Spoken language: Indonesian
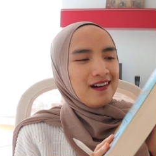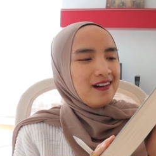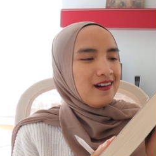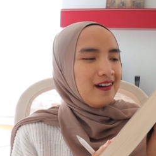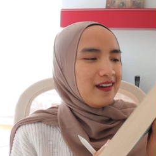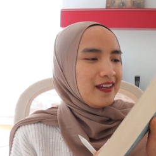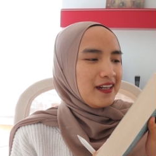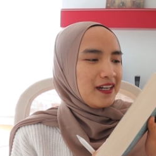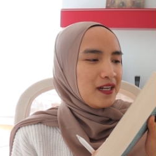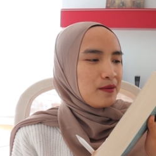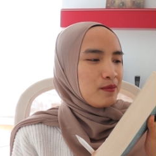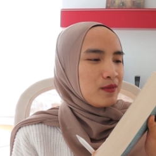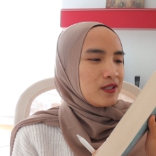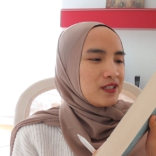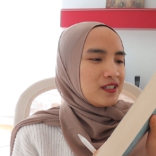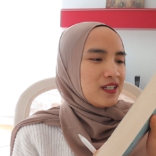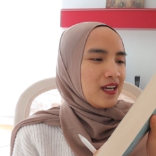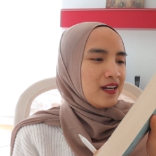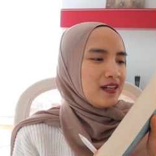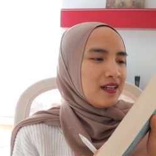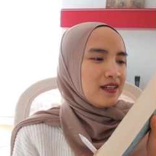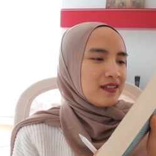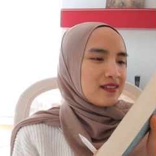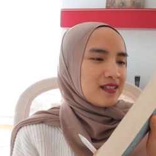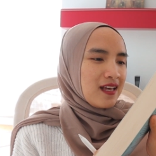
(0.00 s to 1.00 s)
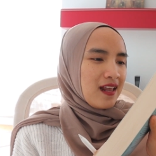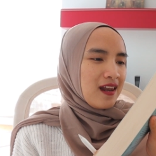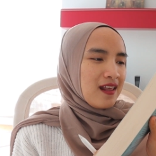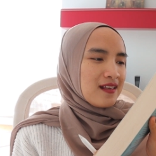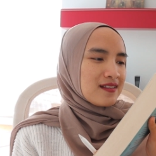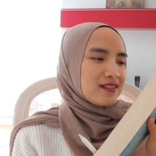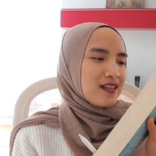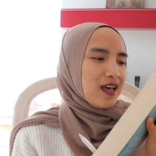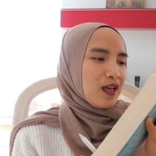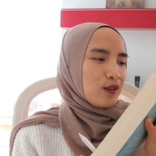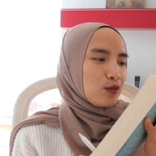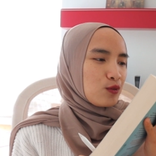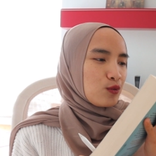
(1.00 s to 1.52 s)
uh, ini menjadi
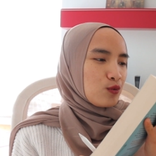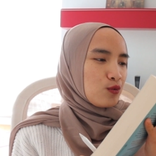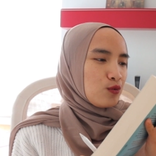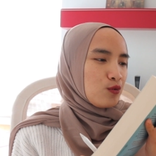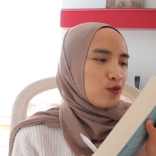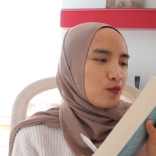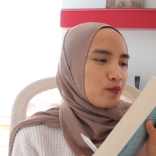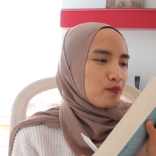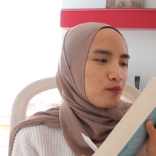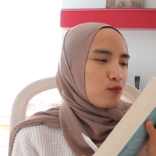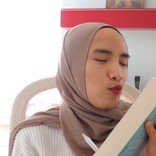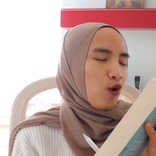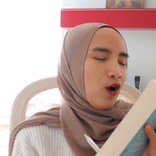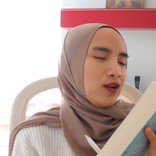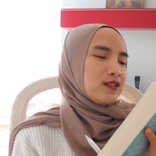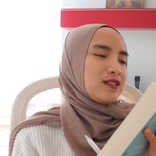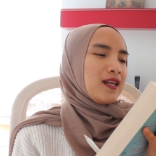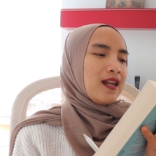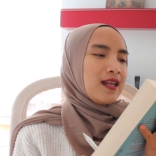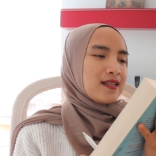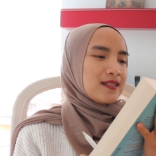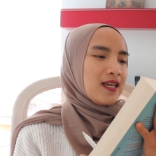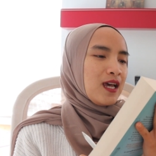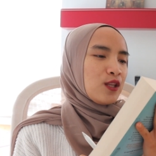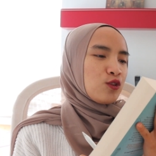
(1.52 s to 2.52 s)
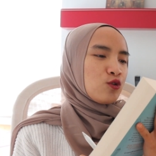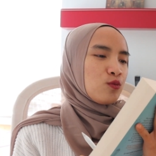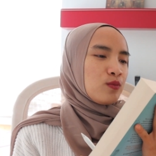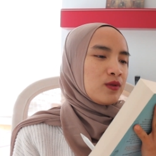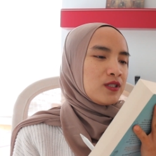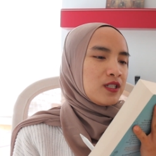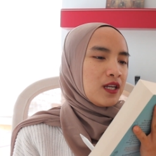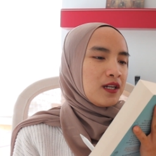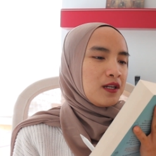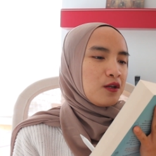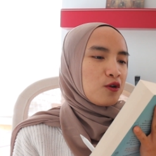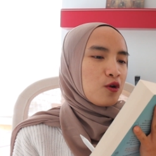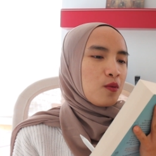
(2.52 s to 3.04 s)
salah satu bukan salah satu
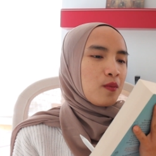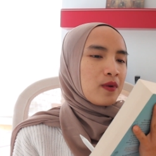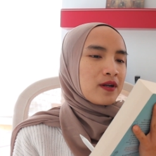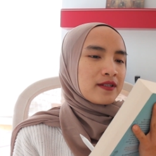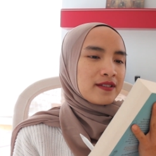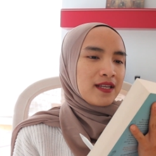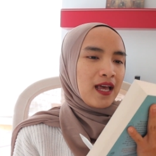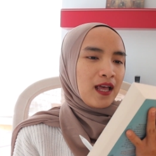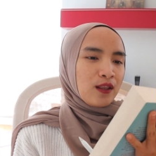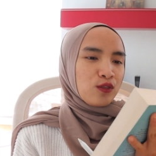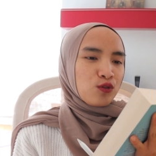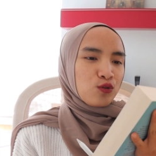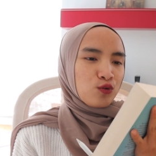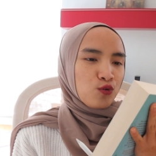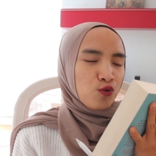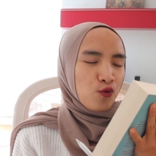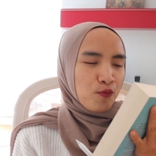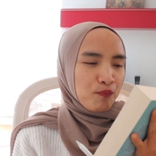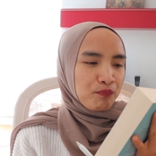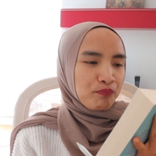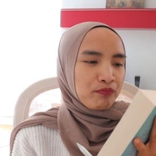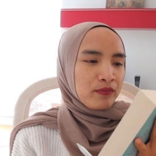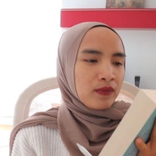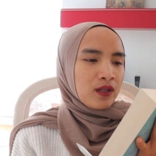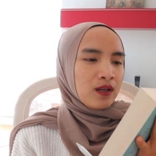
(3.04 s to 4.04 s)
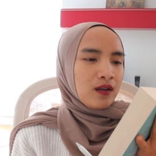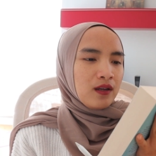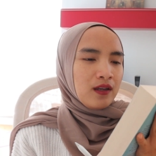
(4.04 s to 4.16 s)
menjadi nomor satu